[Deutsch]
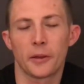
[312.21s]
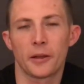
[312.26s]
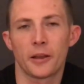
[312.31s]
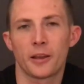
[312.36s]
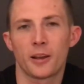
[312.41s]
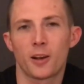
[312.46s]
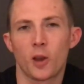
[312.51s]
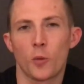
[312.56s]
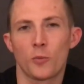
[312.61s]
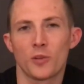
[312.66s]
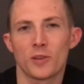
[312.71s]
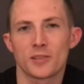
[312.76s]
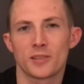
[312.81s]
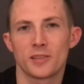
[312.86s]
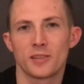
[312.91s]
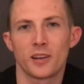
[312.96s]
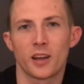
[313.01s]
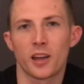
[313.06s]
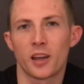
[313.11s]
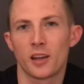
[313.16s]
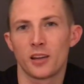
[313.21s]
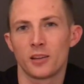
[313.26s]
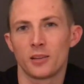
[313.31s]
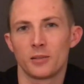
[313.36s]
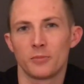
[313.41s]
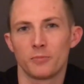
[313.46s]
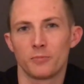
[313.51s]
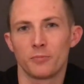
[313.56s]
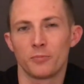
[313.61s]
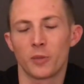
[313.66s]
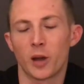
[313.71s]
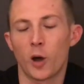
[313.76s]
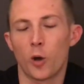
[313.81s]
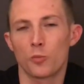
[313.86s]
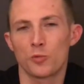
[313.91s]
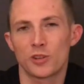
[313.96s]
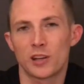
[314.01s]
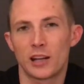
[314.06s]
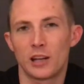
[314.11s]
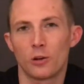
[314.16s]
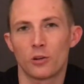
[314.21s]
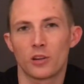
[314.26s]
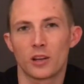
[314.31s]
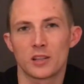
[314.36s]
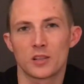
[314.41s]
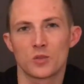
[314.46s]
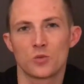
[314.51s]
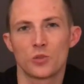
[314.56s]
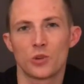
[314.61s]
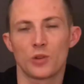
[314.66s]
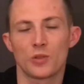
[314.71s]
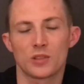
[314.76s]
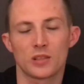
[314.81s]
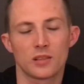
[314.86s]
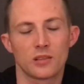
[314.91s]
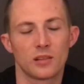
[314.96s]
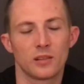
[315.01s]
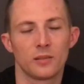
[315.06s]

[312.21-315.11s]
ich glaube, das sieht nachher im Raumteil auch ganz gut aus.